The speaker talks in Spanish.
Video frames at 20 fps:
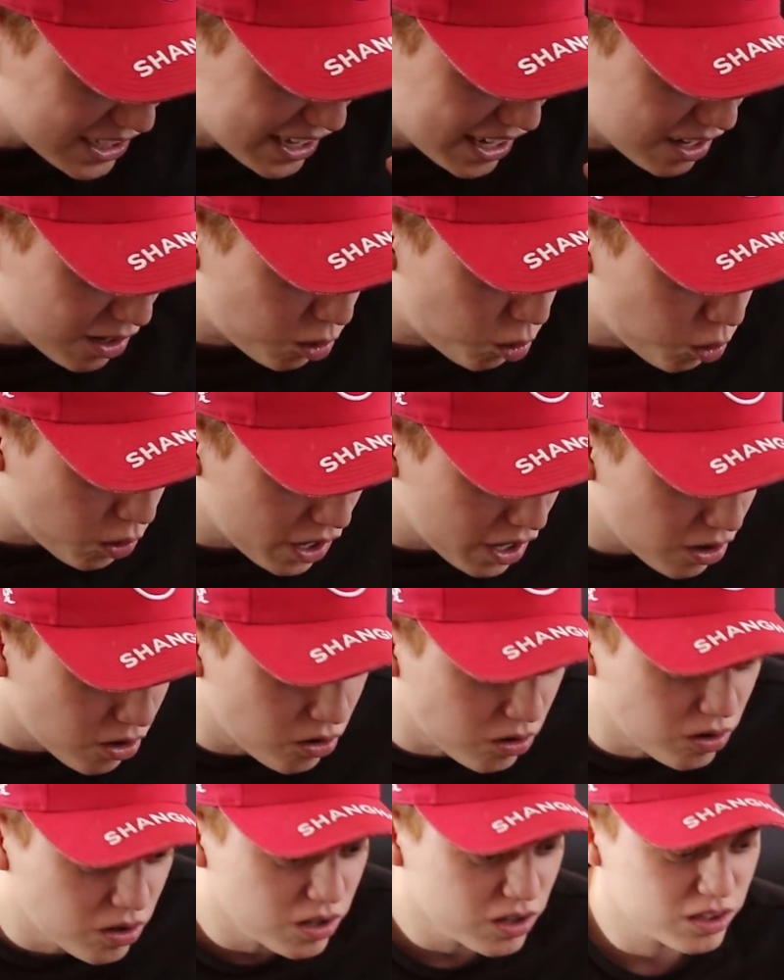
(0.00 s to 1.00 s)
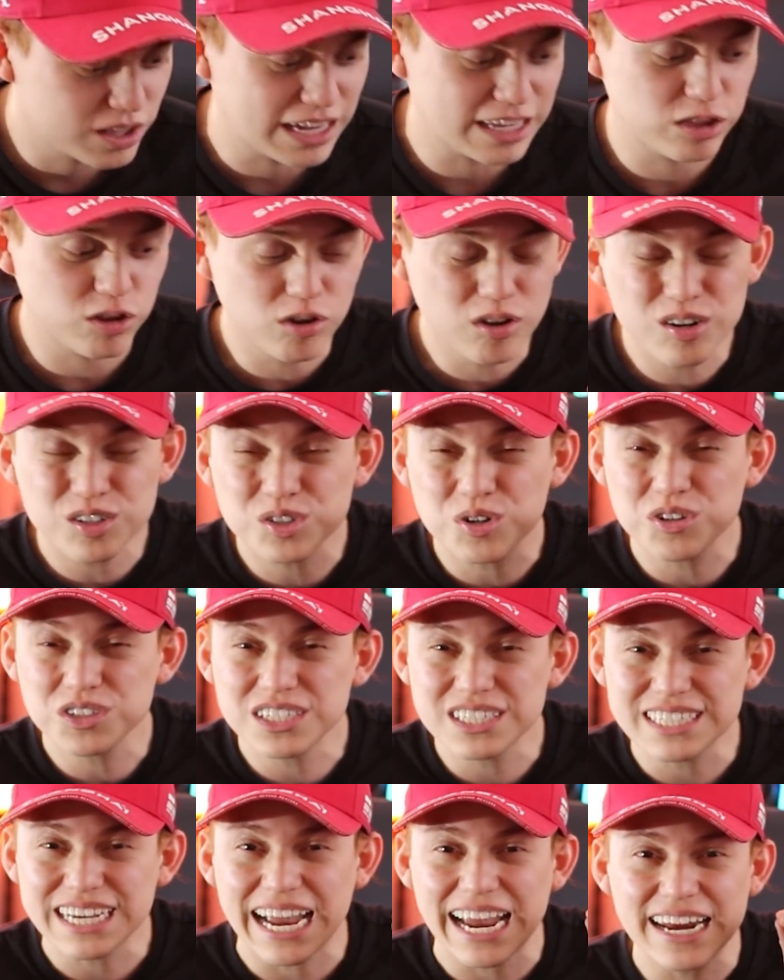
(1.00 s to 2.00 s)
del juego, que todos los
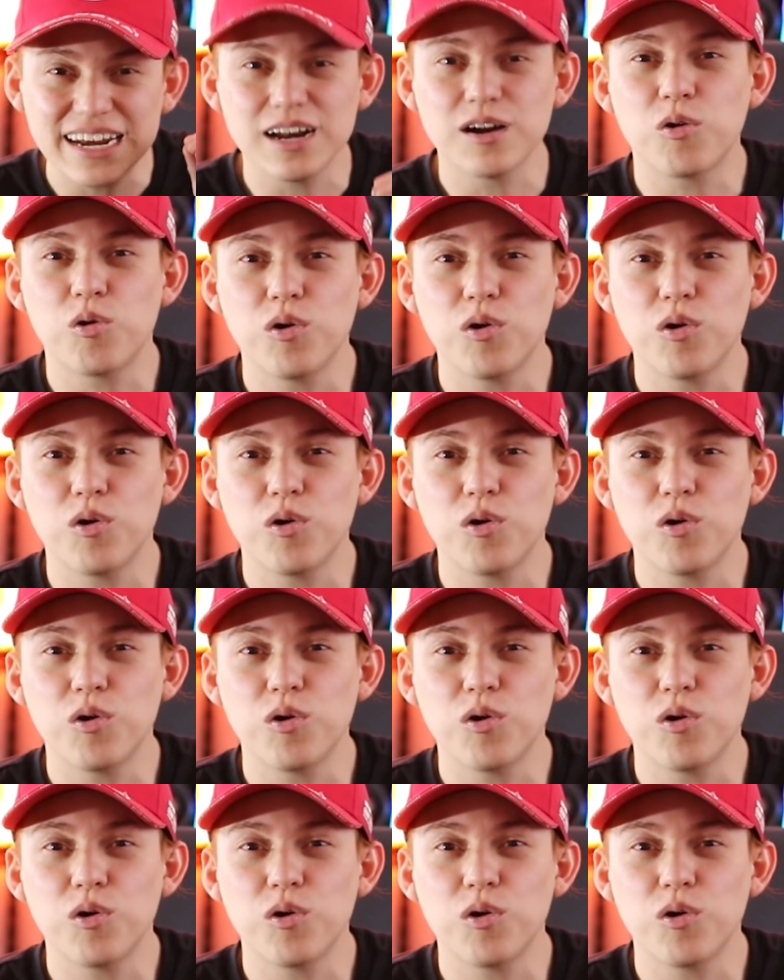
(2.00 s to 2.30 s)
coches que hay en el